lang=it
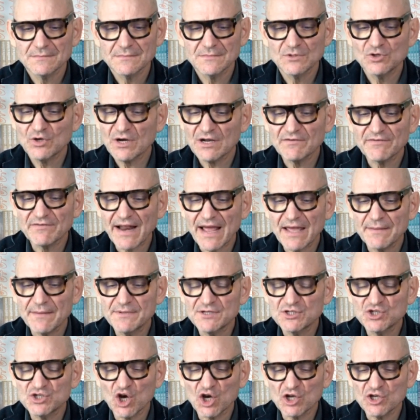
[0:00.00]
Non avrai
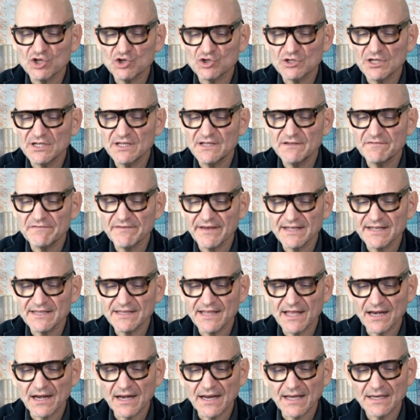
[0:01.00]
bisogno di
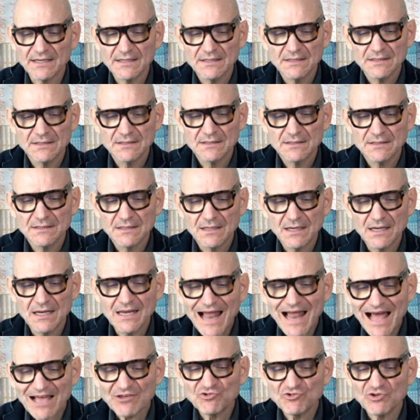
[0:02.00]
difenderla.
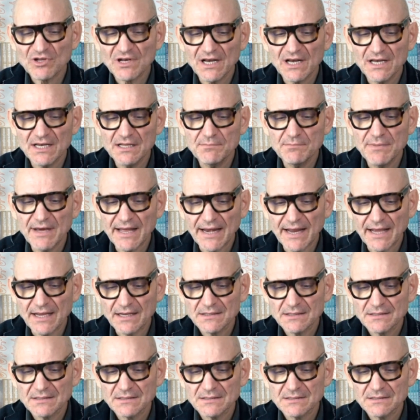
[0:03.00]
Lasciala
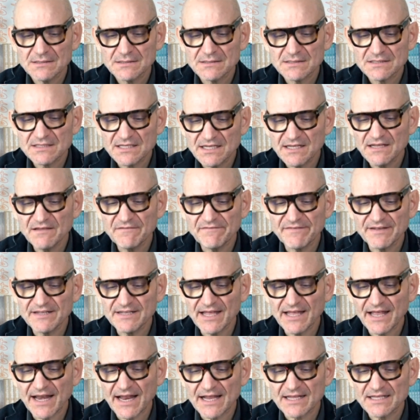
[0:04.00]
libera, si
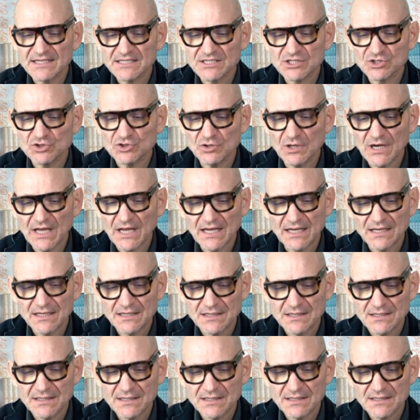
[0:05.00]
difenderà da sola.
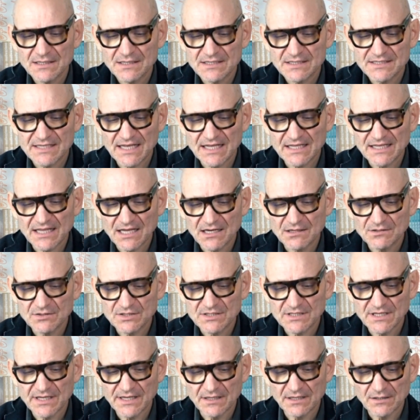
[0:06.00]

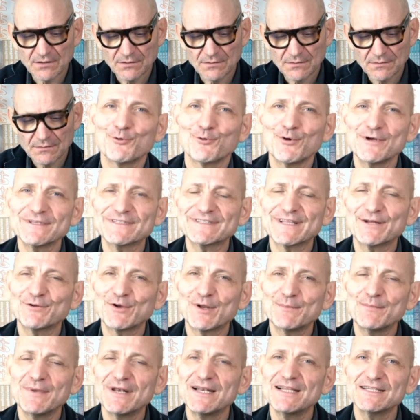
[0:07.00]
Sant'Agostino. Questa è
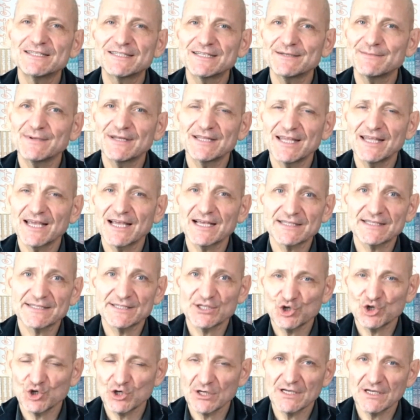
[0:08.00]
una bellissima
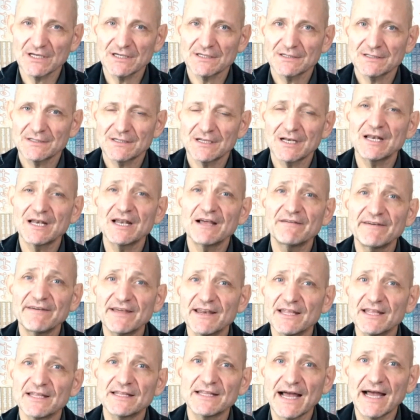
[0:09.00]
indicazione. La
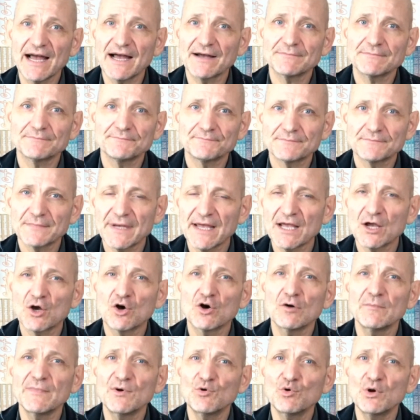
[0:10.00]
verità è
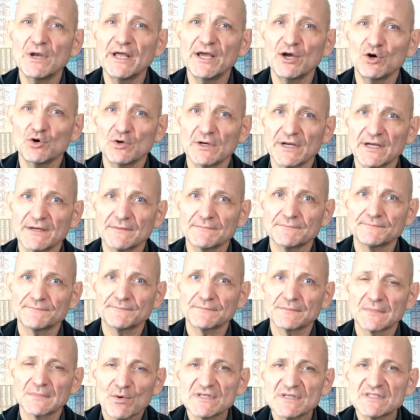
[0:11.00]
come un leone.
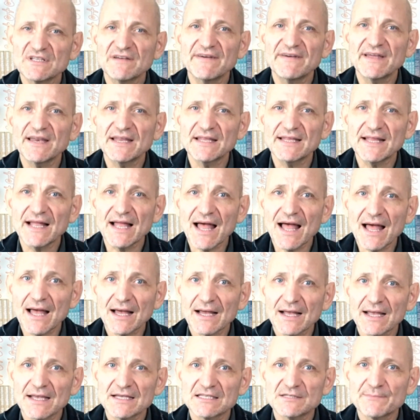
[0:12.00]
Questa
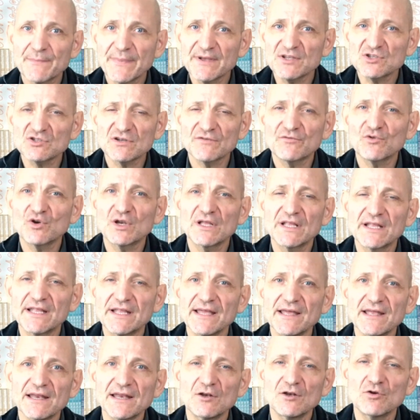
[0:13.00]
verità che spesso e
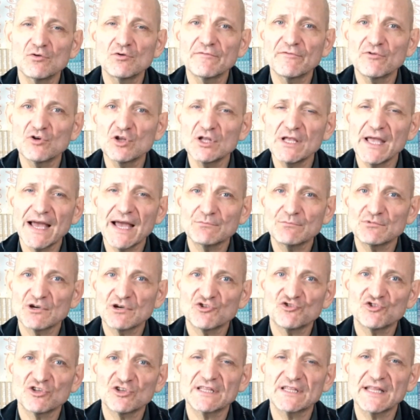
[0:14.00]
volentieri non vogliamo
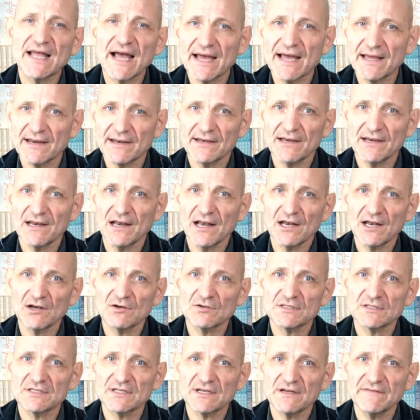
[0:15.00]
accettare nella
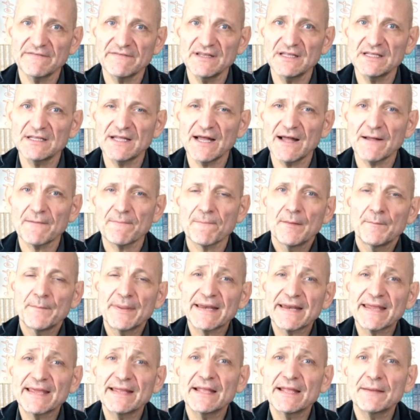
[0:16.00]
nostra vita
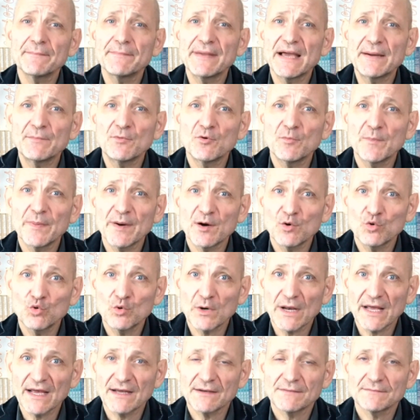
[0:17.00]
perché ne abbiamo
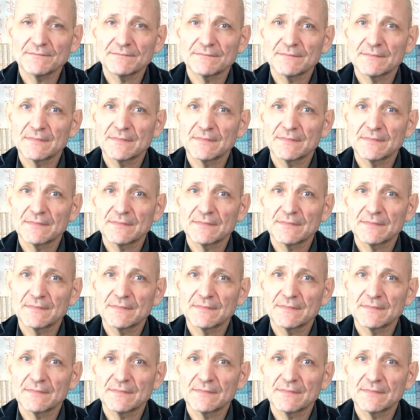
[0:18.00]
paura.